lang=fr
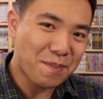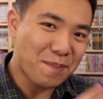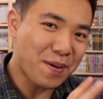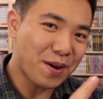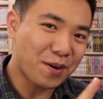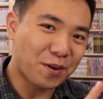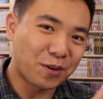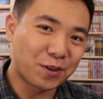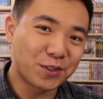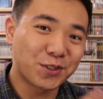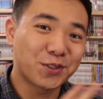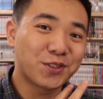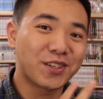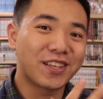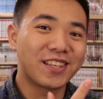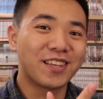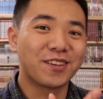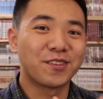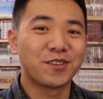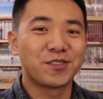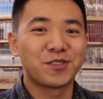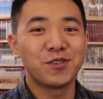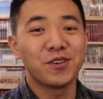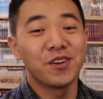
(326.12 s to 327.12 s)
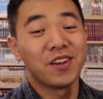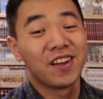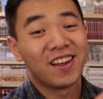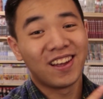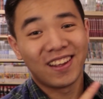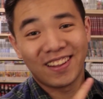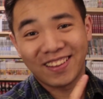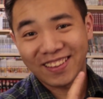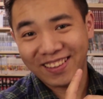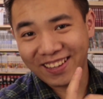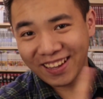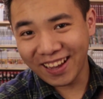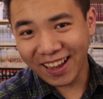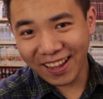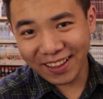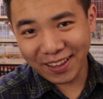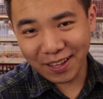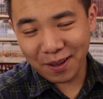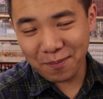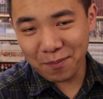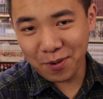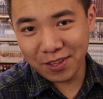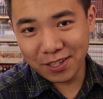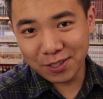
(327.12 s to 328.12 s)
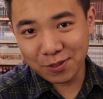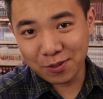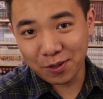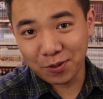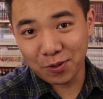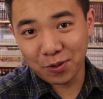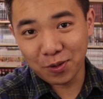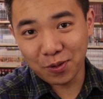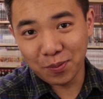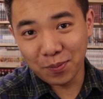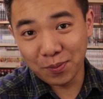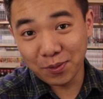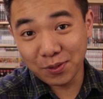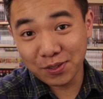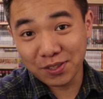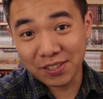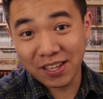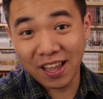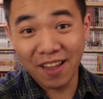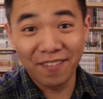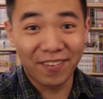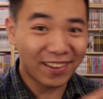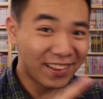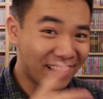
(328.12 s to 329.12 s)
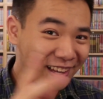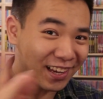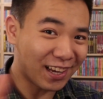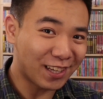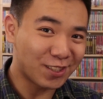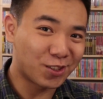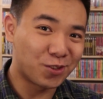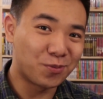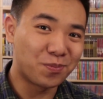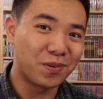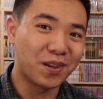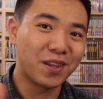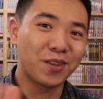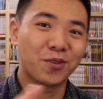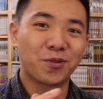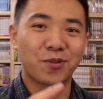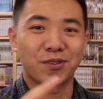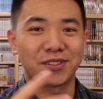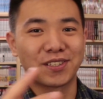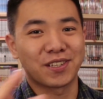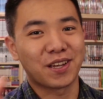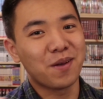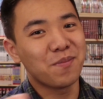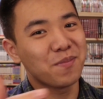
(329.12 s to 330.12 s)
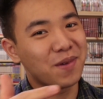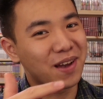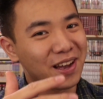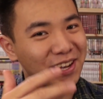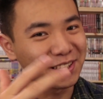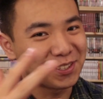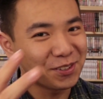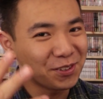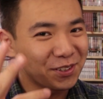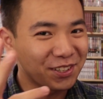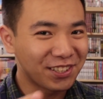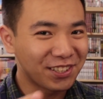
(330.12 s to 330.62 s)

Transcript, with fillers: Il a pas grand chose à dire dessus très très bonne histoire de romance avec des play, donc c'est quand même assez